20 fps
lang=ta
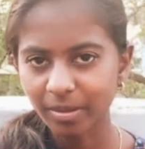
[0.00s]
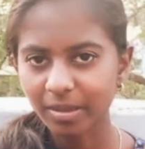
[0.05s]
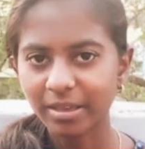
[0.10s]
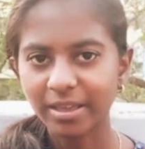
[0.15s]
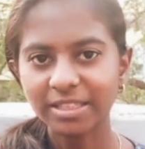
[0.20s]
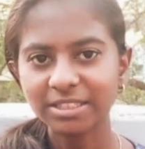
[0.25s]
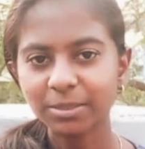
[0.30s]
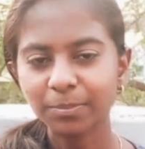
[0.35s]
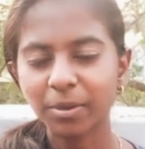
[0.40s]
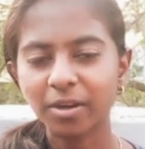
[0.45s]

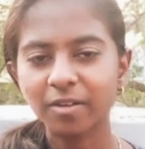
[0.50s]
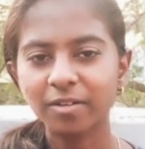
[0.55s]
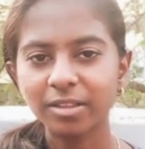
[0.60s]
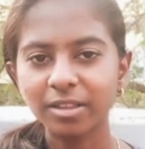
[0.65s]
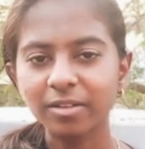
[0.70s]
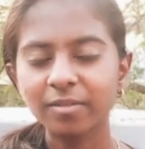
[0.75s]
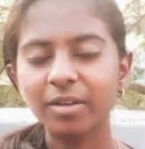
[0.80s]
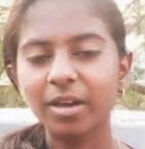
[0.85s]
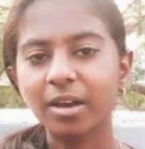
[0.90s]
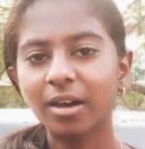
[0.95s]
இயேசப்பா
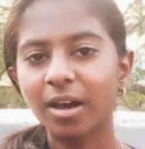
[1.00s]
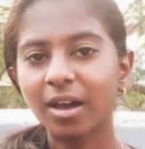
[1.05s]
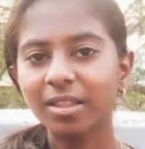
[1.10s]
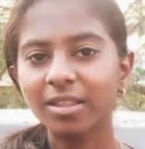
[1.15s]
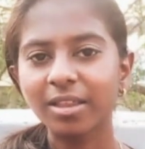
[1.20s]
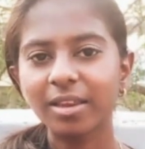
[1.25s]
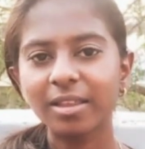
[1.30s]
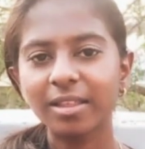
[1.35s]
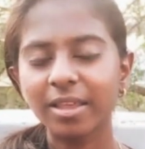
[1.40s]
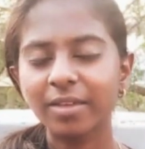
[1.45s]
வந்து
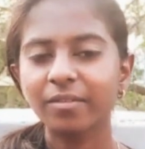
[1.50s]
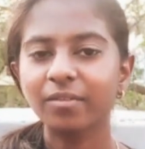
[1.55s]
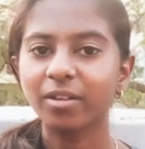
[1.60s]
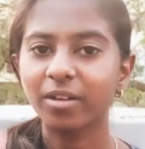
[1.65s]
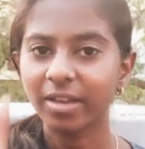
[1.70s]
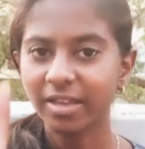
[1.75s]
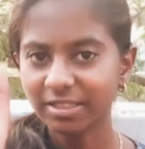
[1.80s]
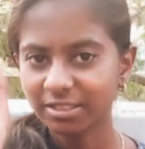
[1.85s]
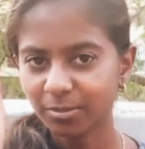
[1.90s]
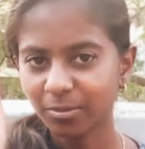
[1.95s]
ஆதியில் தேவன்
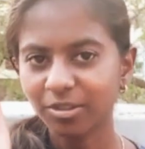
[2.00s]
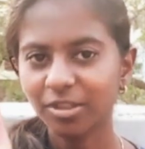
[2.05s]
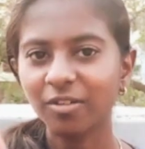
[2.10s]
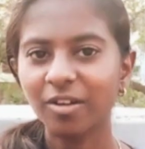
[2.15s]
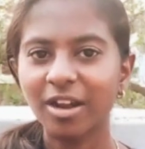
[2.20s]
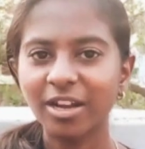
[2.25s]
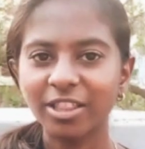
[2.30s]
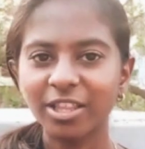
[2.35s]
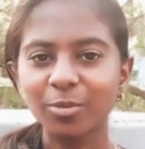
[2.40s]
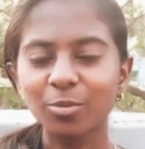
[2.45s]
இயேசப்பா
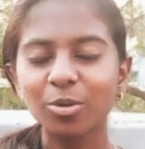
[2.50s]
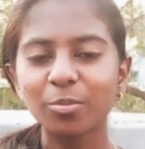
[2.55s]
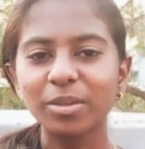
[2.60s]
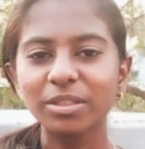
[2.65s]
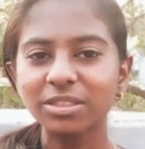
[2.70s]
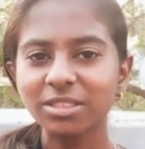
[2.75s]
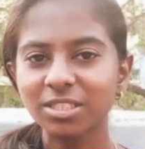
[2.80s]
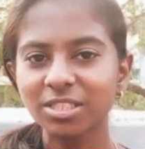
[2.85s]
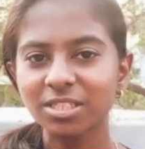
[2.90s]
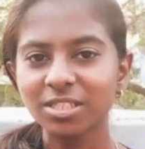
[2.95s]
வந்து வானத்தை
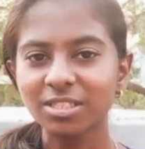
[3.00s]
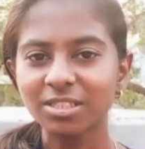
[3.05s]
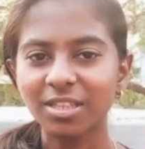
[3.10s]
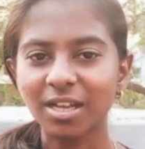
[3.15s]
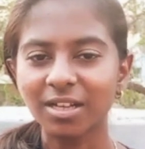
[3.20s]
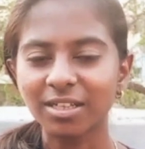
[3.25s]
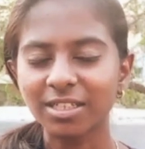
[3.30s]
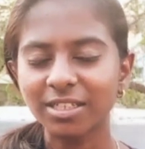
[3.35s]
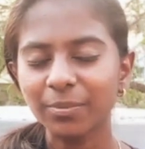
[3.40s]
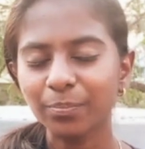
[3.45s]
பூமியை
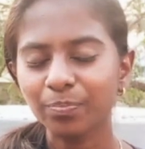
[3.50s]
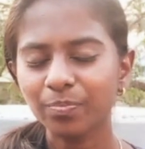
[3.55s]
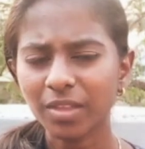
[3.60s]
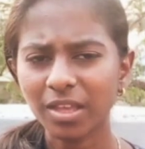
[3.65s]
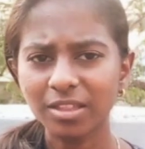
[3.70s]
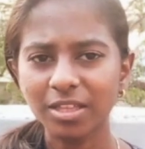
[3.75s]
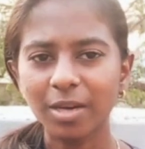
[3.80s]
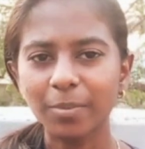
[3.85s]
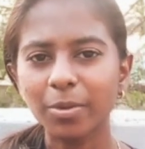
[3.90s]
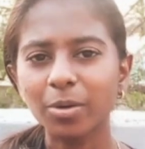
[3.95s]
சிருஷ்டித்தாங்க
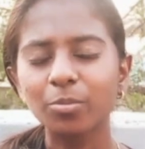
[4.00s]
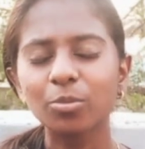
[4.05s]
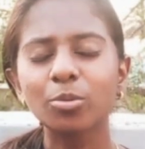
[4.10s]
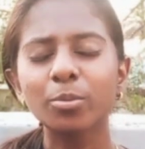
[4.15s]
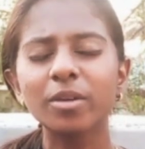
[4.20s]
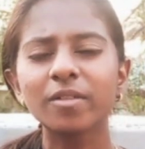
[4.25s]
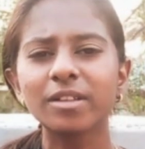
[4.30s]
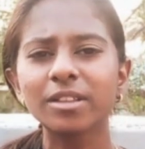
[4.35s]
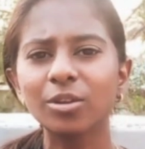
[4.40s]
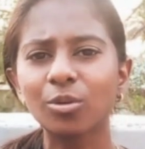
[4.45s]
அதுக்கப்புறம்
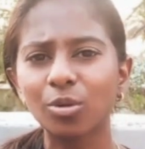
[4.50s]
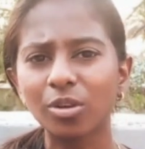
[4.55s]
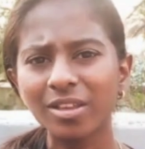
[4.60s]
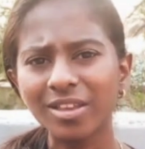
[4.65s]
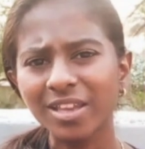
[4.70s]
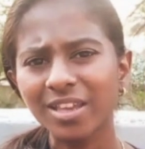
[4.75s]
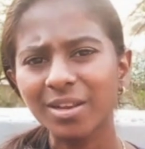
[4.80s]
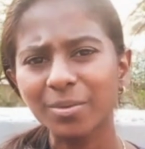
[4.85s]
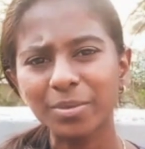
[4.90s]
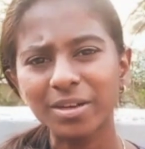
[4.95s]
பூமி வந்து
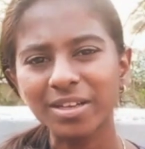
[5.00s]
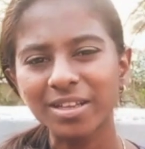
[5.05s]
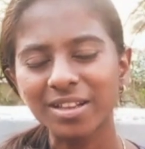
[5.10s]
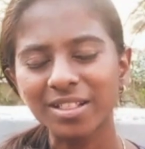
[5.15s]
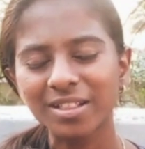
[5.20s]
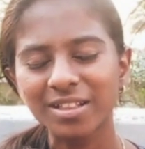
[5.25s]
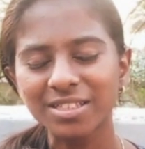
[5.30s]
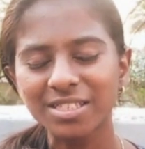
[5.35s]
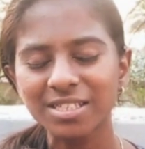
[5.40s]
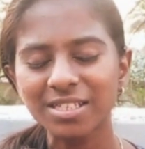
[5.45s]
ஒழுங்கீனமாக
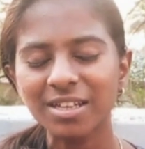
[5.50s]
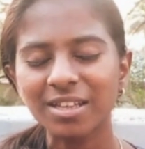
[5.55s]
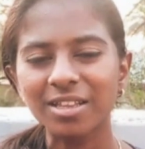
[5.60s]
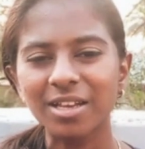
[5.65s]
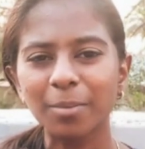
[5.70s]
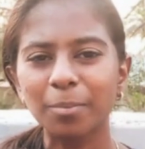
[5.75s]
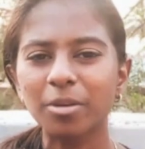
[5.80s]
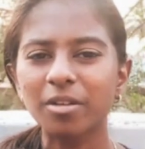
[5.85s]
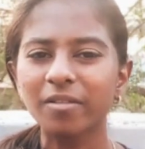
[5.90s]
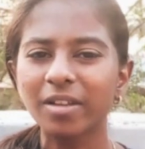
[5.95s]
இருந்துச்சு
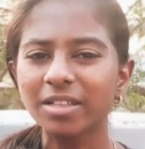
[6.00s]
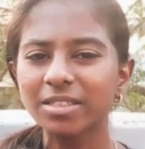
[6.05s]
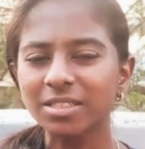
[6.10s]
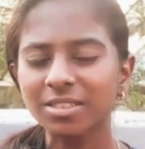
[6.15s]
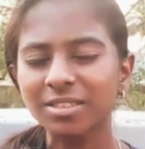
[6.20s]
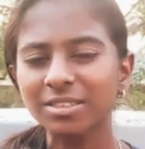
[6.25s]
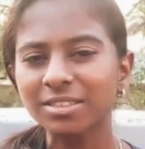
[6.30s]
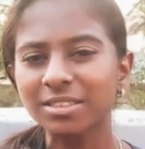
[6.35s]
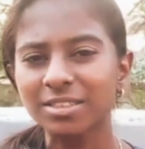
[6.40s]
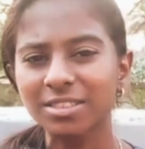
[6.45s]
அதுக்கப்புறம்
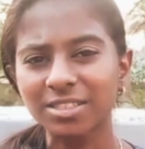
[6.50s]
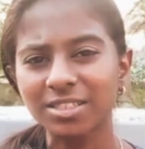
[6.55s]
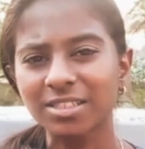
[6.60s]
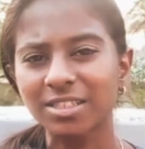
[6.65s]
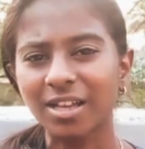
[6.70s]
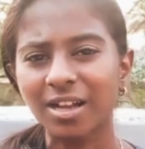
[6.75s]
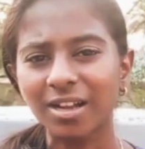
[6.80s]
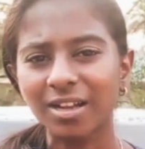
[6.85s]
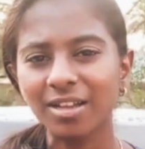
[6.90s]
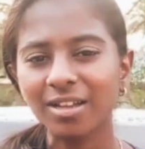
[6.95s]
வெளிச்சத்தை
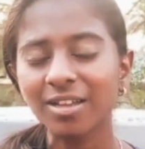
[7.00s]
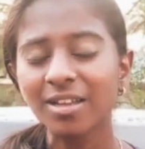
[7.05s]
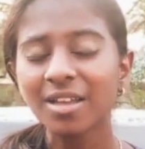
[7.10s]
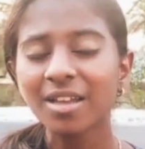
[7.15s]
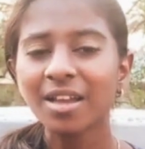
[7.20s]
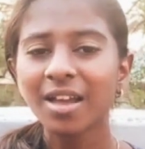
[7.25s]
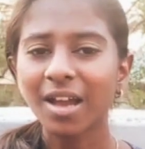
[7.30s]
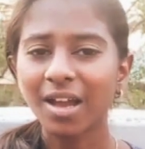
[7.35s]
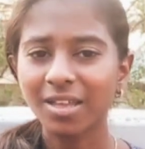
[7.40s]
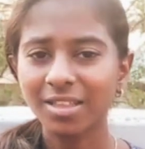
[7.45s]
சிருஷ்டித்தாங்க
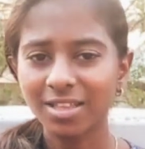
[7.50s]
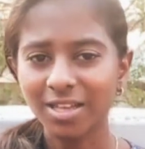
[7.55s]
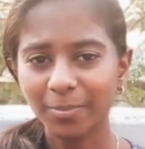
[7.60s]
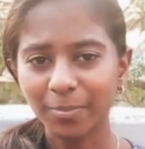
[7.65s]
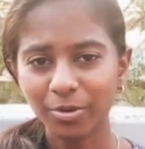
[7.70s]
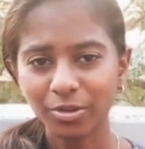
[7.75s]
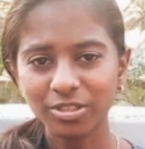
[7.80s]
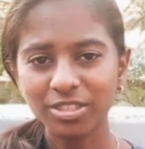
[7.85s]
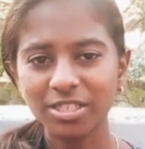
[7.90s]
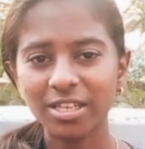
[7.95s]

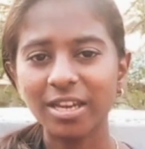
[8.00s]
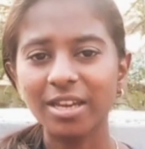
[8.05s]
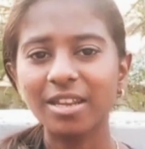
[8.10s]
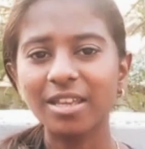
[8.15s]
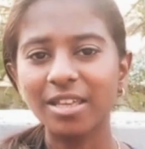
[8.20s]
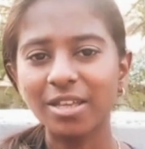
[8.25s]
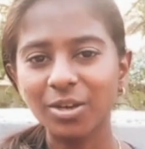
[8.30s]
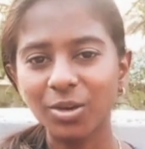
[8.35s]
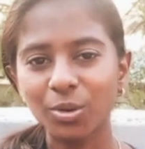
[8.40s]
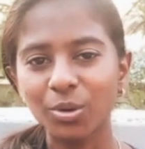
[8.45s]
அதுக்கப்புறம்
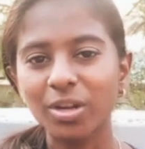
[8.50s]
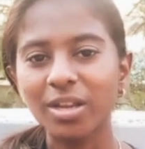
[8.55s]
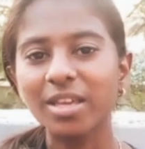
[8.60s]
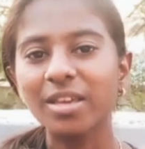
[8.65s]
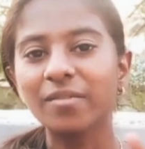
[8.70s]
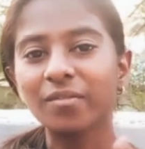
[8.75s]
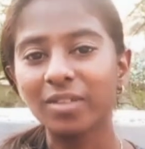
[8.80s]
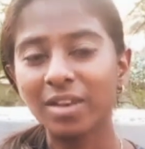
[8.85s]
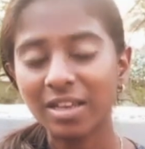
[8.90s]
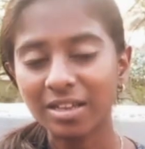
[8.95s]
செடி
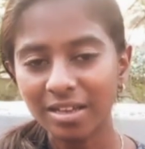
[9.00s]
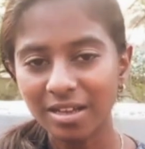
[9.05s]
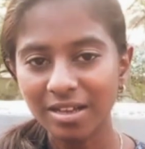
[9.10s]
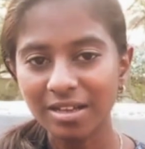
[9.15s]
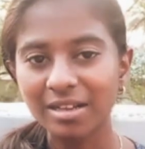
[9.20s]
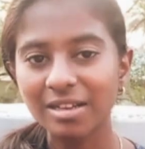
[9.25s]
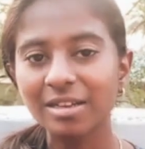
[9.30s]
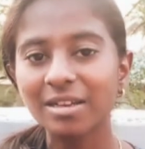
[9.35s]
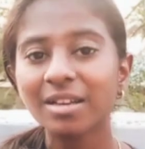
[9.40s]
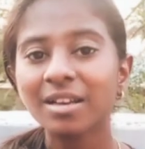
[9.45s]
கொடி
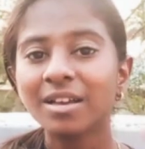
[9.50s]
விலங்குகள்